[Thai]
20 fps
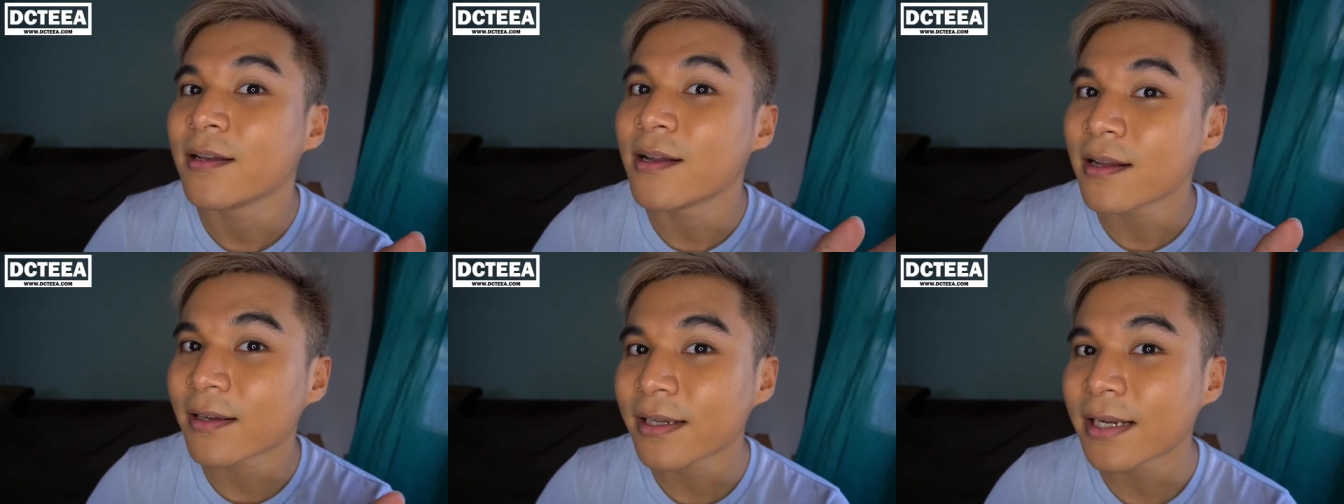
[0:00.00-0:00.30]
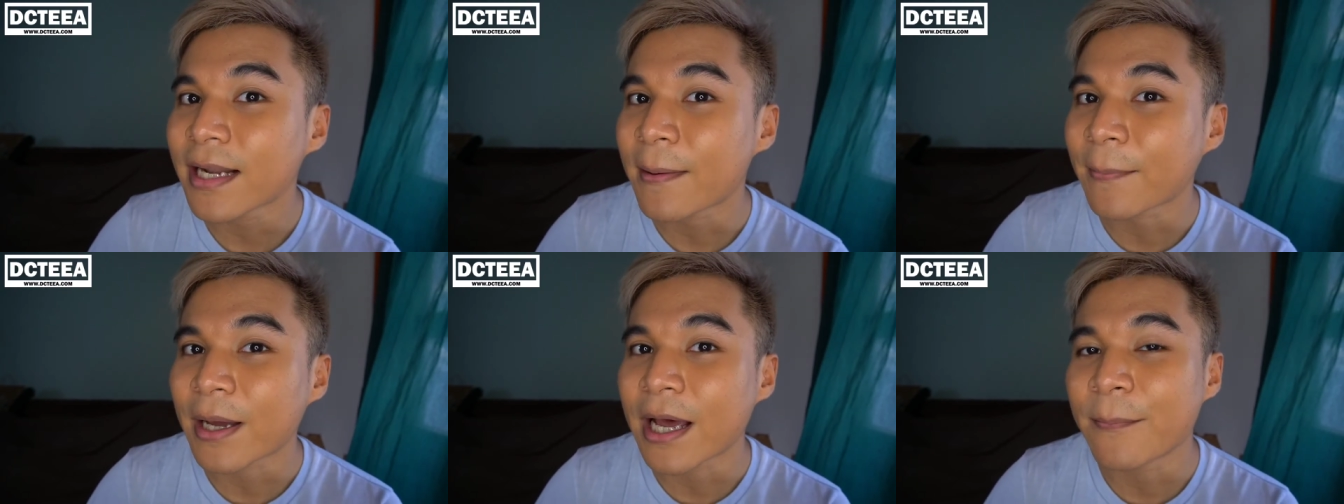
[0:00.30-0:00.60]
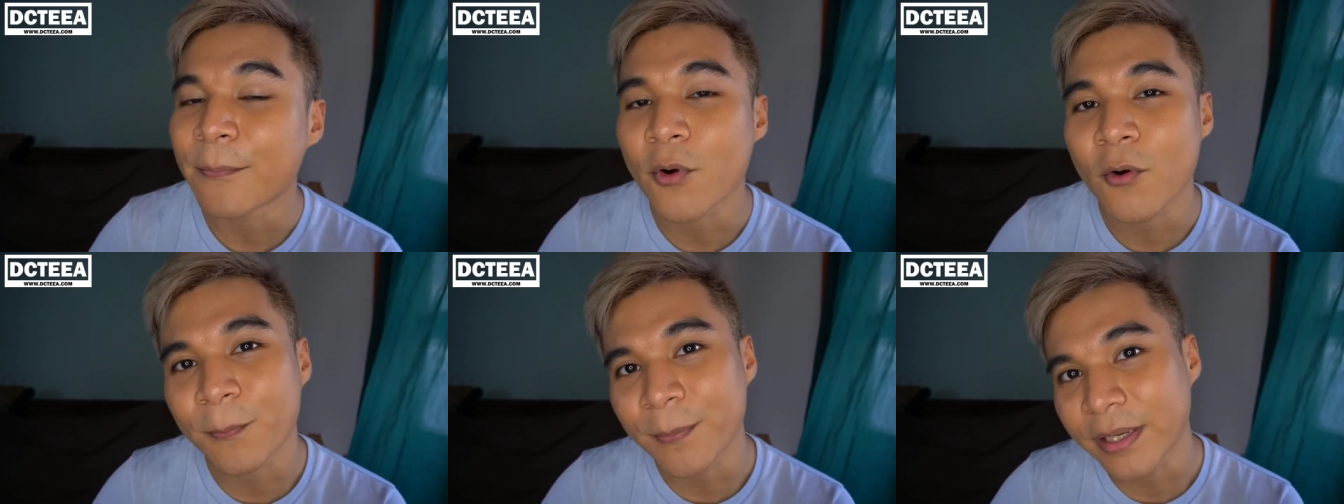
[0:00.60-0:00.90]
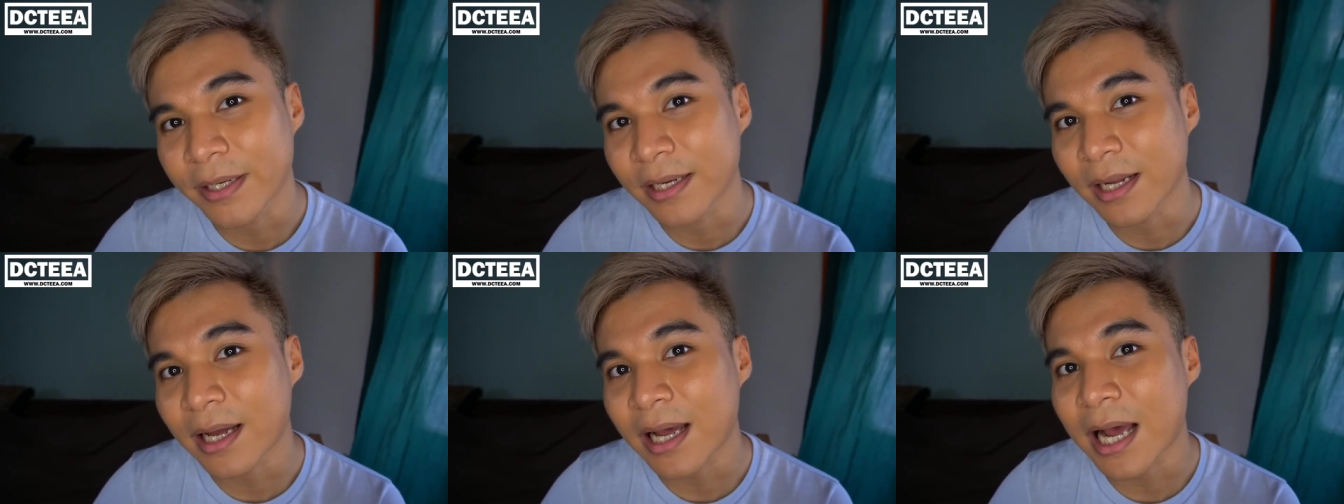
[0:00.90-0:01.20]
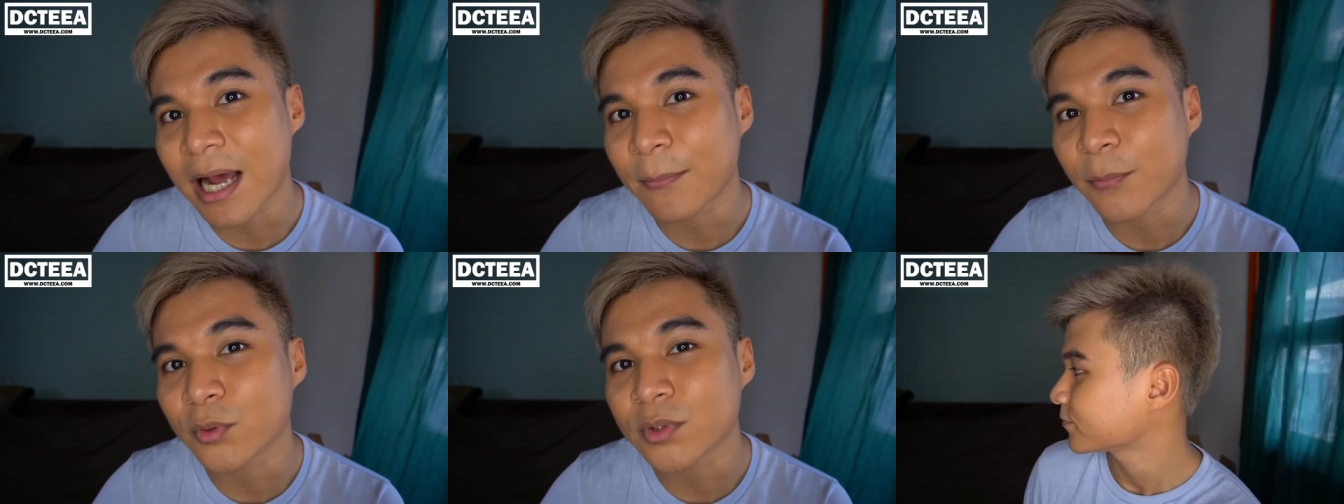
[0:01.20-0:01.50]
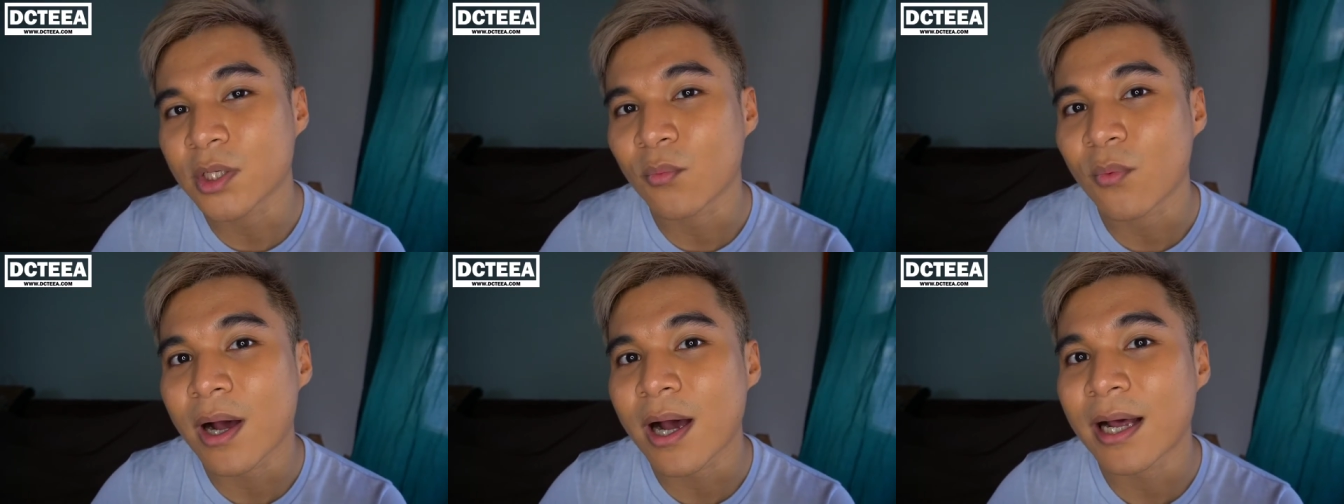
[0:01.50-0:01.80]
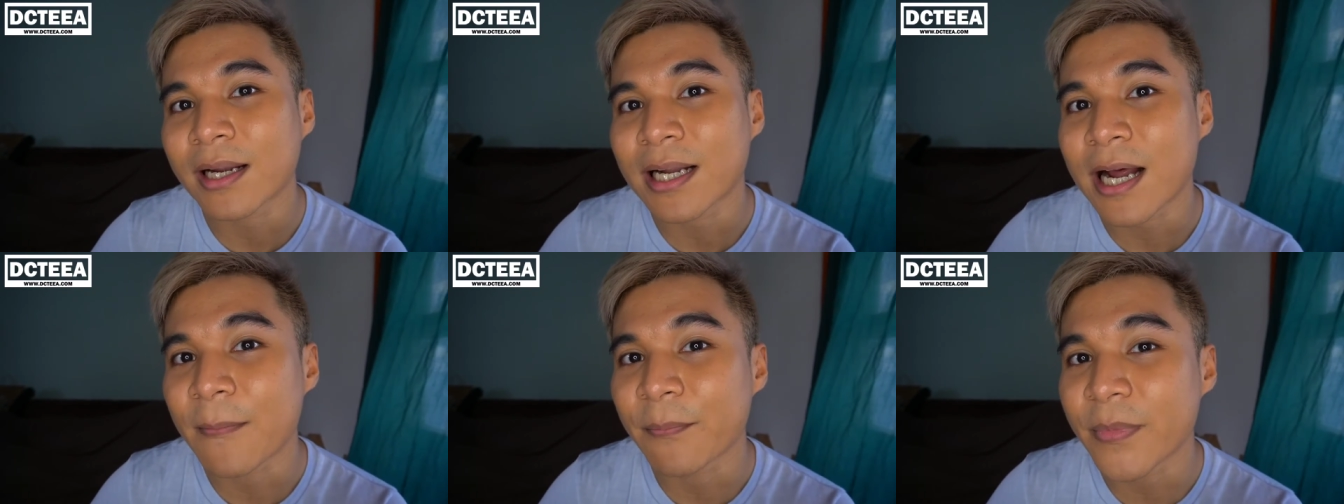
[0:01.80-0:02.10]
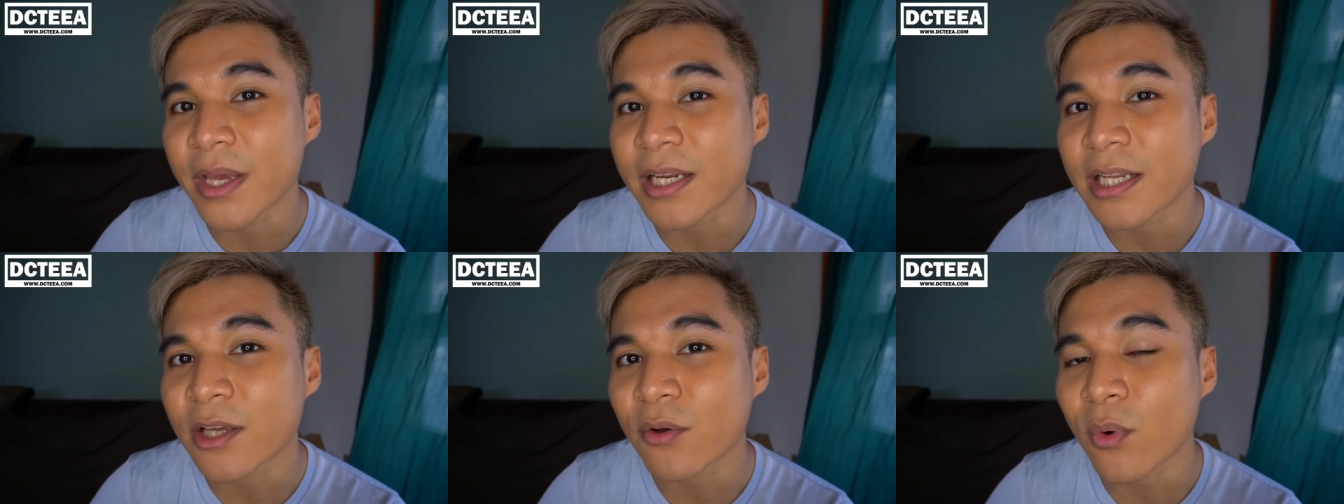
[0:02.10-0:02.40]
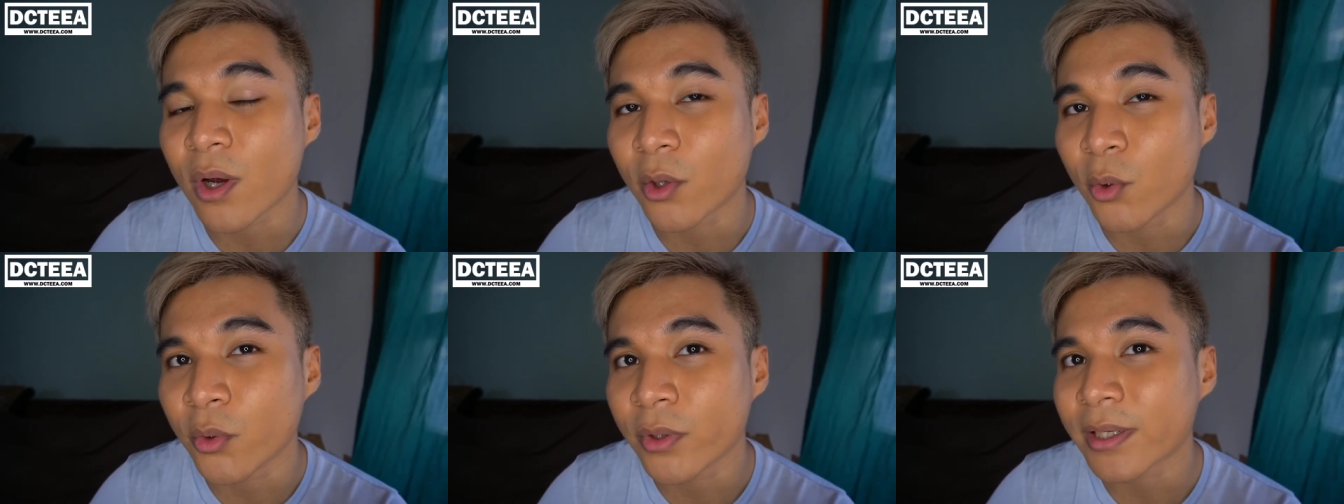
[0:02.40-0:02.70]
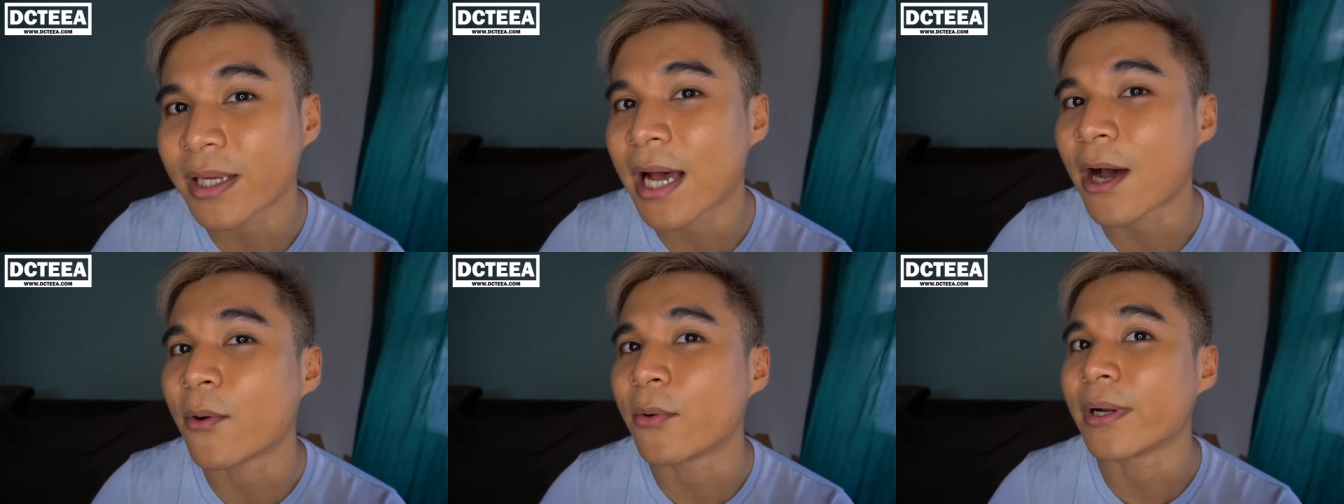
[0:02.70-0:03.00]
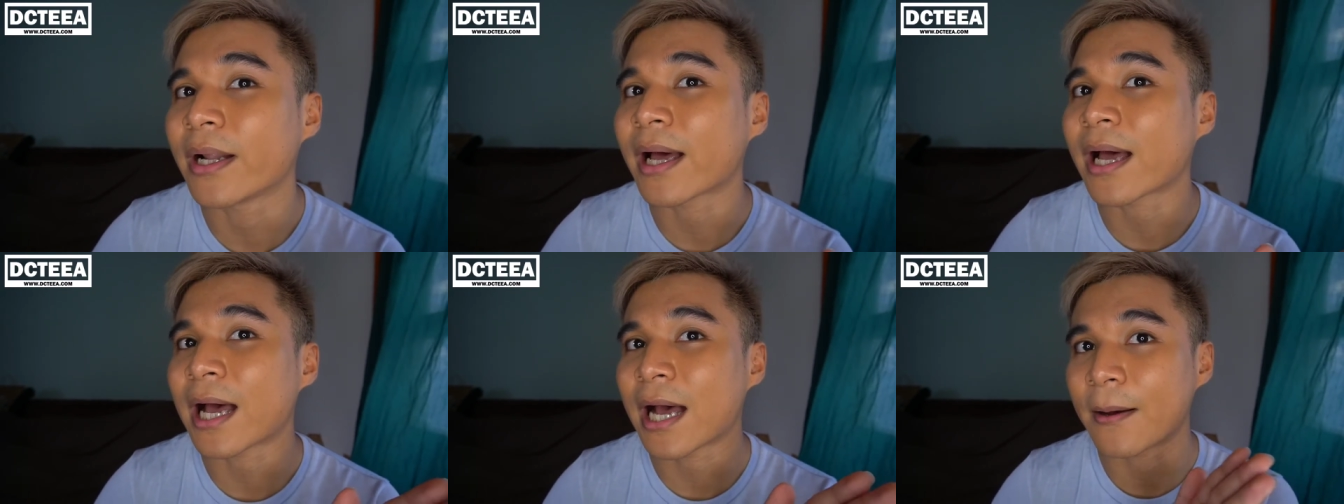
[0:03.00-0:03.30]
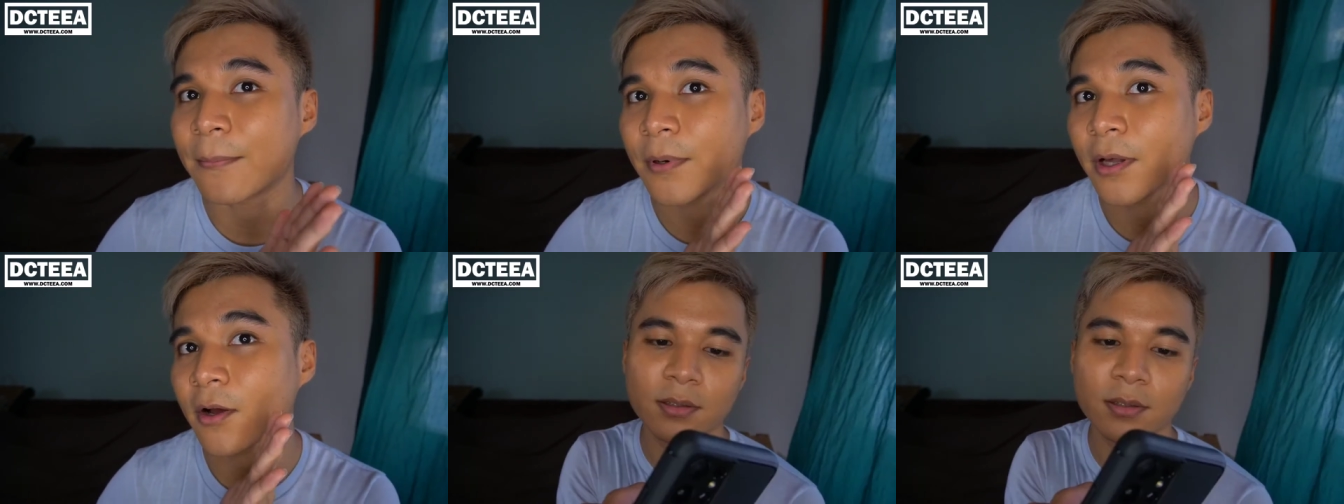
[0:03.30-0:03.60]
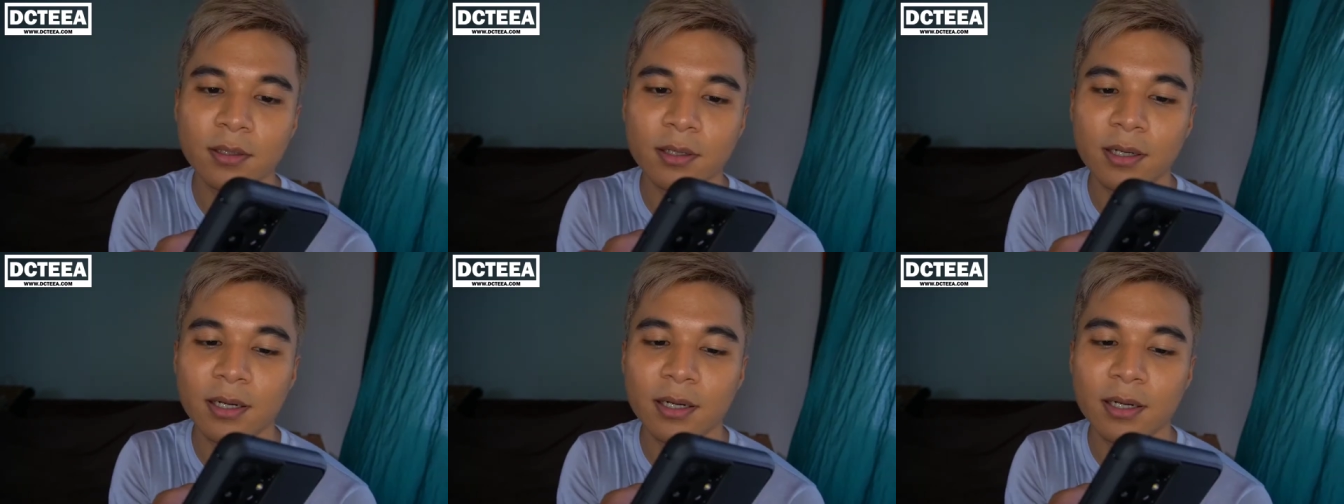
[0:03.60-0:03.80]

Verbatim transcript: เรื่องระดับการปกปิดนะครับรู้สึกว่าทำได้ดีกว่ารุ่นเก่านะครับแล้ว